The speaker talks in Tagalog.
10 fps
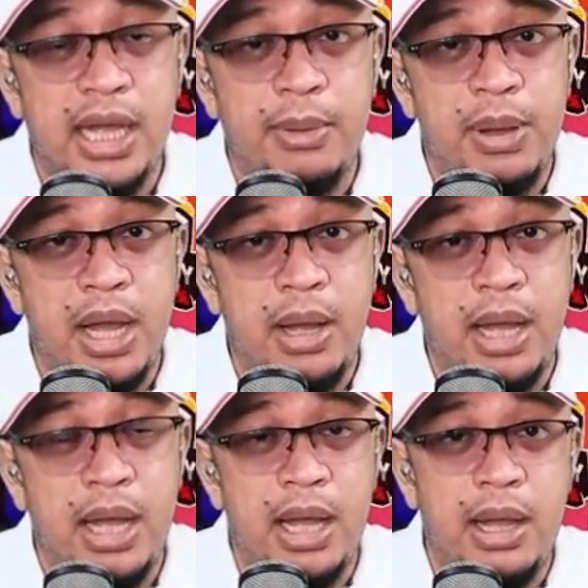mga
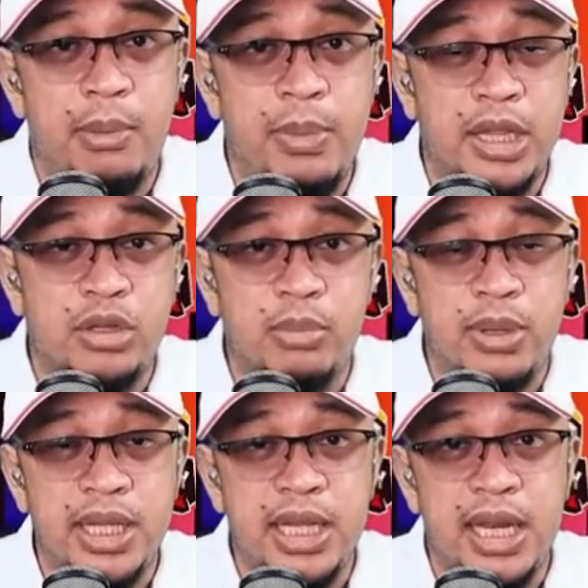Metro
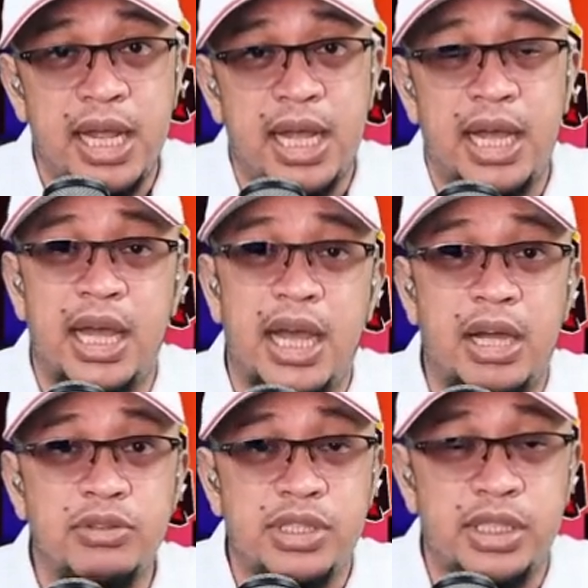Manila
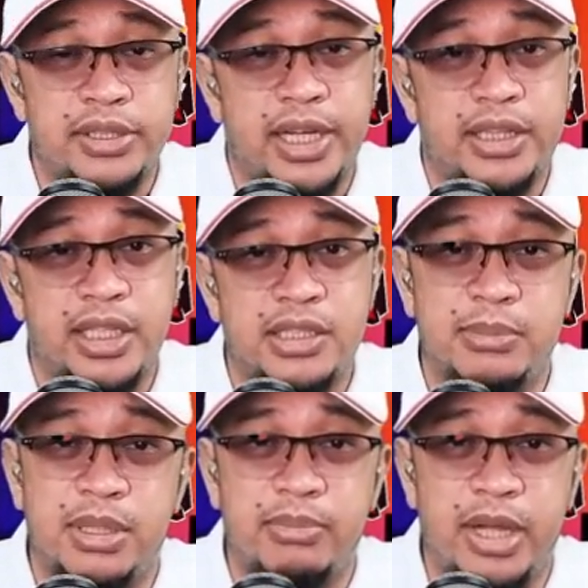Council natin, sa
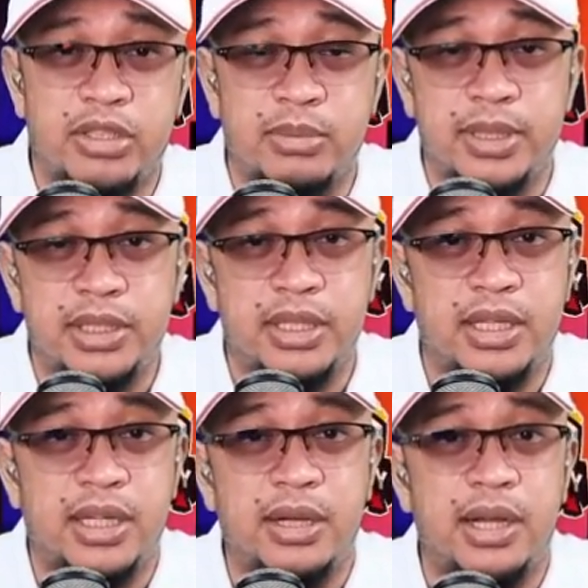mga Metro
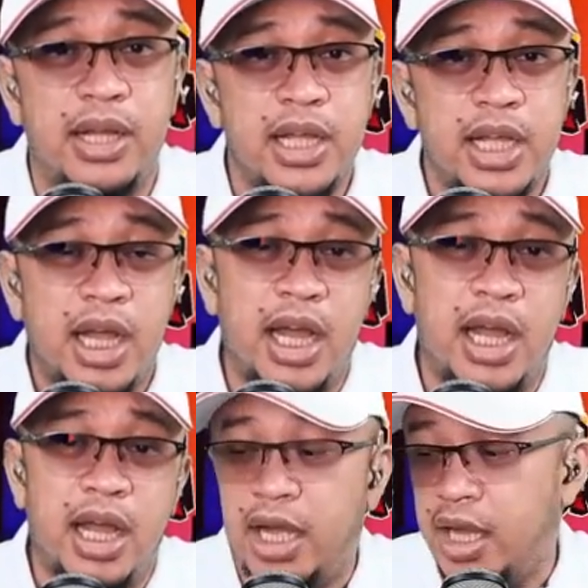Manila
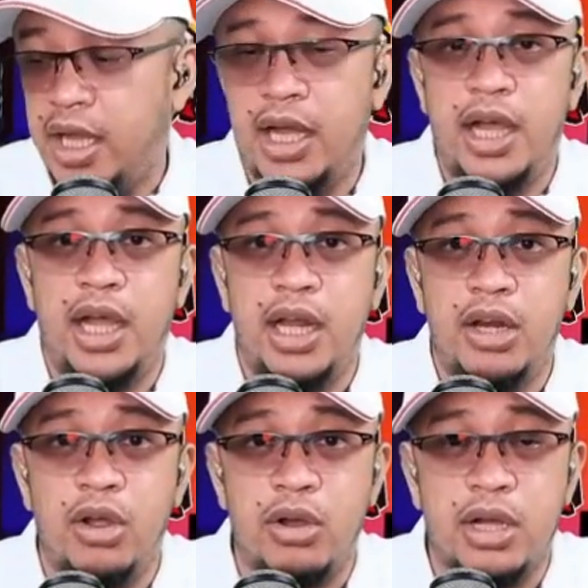uh,
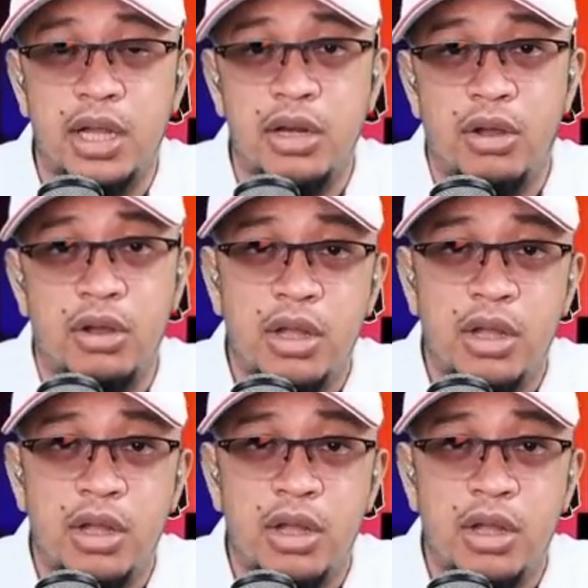local